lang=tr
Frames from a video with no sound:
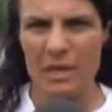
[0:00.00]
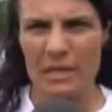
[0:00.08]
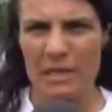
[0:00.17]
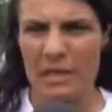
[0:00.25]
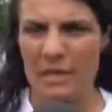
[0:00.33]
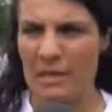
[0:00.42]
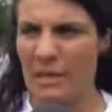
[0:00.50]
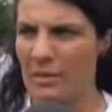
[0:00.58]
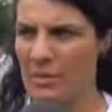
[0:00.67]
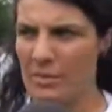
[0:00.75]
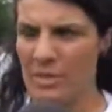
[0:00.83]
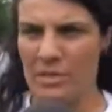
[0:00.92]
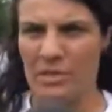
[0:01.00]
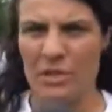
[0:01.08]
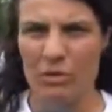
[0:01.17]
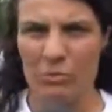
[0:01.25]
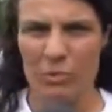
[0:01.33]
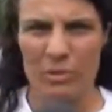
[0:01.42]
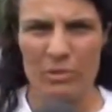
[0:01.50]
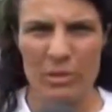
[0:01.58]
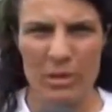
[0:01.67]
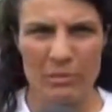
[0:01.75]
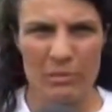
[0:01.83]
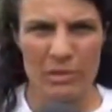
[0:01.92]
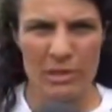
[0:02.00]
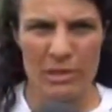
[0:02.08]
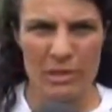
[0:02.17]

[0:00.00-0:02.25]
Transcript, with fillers: daha iyi yerlere gelebilmesi için Avrupa'da bir kamp